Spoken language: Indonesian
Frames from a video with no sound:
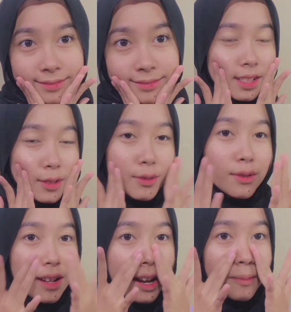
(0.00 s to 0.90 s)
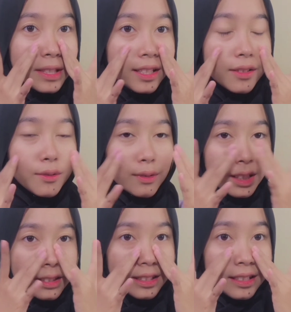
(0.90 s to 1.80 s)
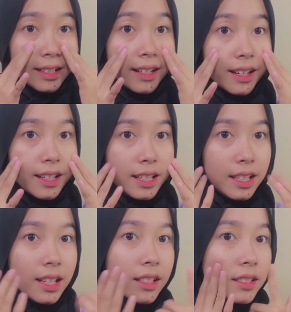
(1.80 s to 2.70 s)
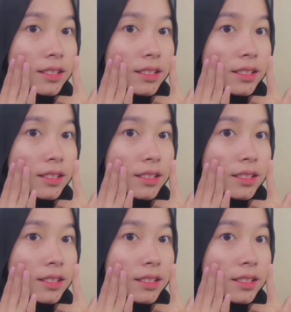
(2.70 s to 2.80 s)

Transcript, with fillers: jadi dia tuh juga nggak bikin kulit jadi kering